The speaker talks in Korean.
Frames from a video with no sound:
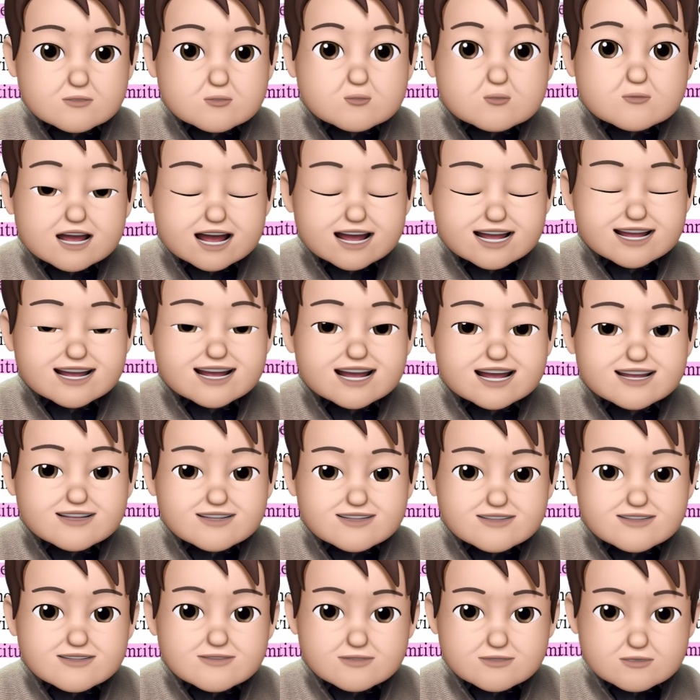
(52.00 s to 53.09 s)
그
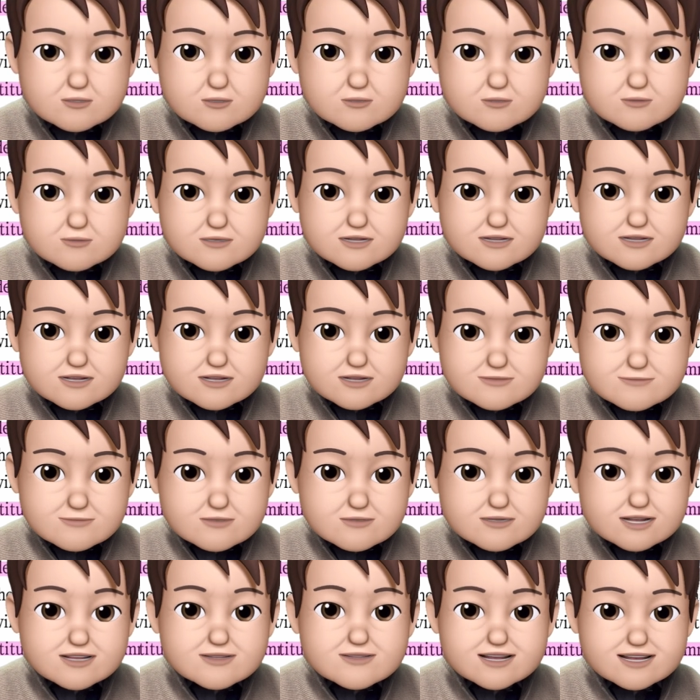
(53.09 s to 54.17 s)
관계를 근거로.
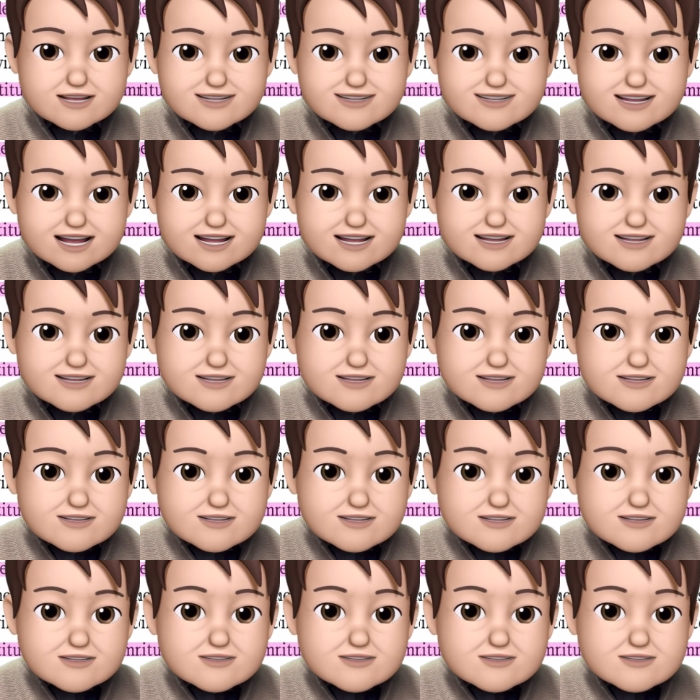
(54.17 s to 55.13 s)
뭐의 관계냐?